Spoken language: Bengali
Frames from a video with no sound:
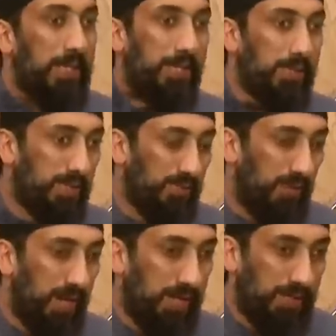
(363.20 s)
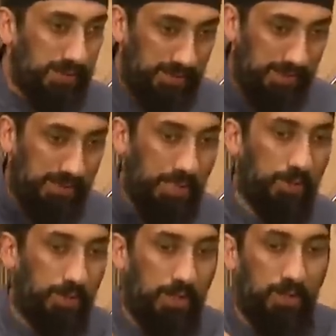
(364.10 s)
তারা তার থেকে সেটা উদ্ধারও
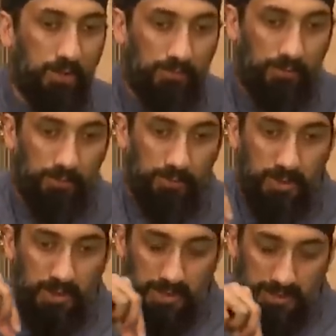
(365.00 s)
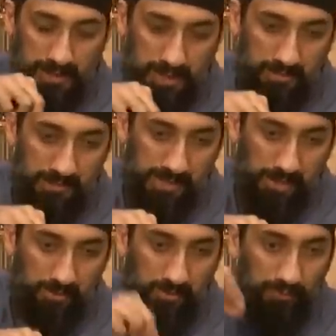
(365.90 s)
করতে পারে না মনে করুন আপনি
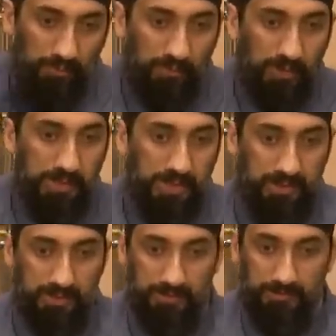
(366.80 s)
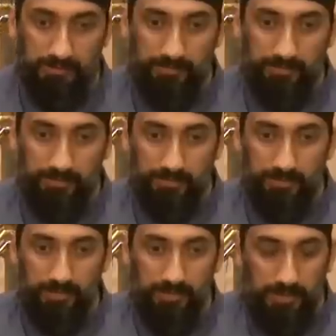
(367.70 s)
কোনো খাবার খাচ্ছেন
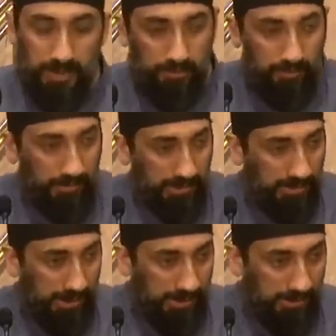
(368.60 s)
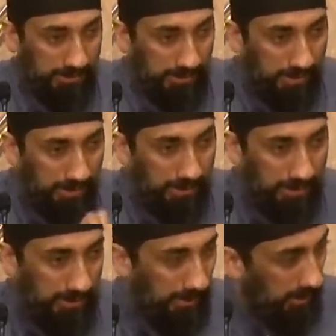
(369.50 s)
এমন সময় একটা মাছি এসে আপনার
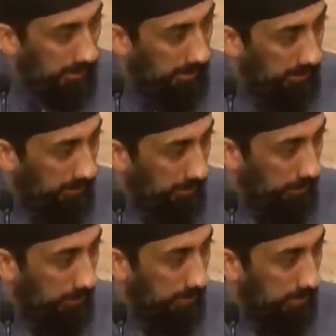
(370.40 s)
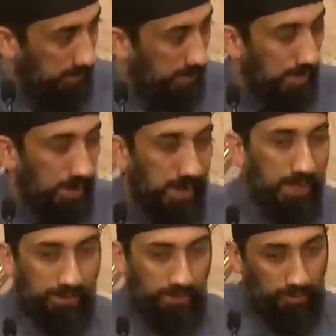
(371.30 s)
খাবারের উপর এক সেকেন্ডের জন্য বসলো
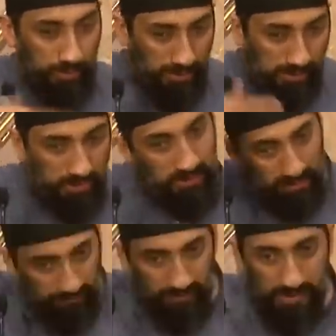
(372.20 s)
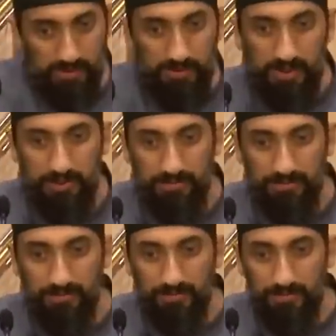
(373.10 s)
আপনি তখন হাত নেড়ে মাছিটিকে তাড়িয়ে দিলেন
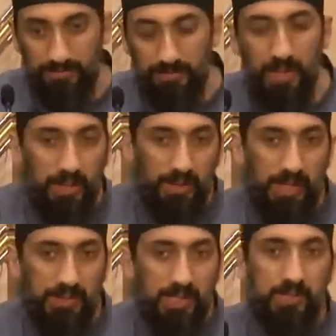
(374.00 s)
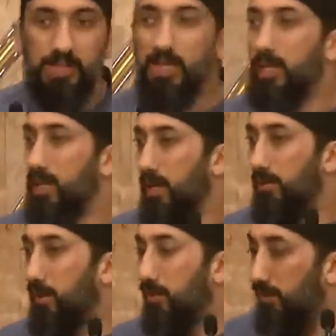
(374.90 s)
আল্লাহ বলছেন
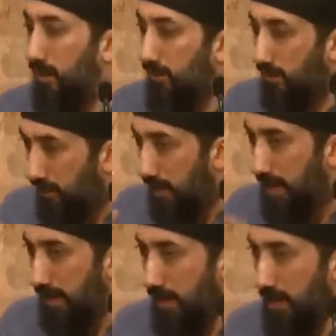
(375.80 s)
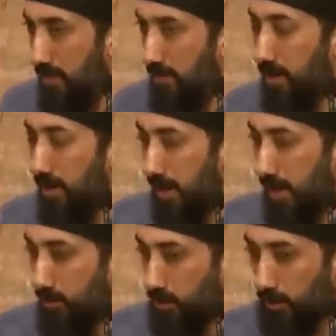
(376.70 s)
যদি কোনো মাছি এসে তাদের খাদ্যের উপর
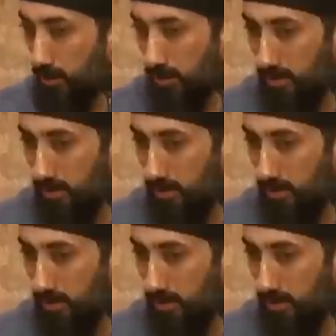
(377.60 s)
বসে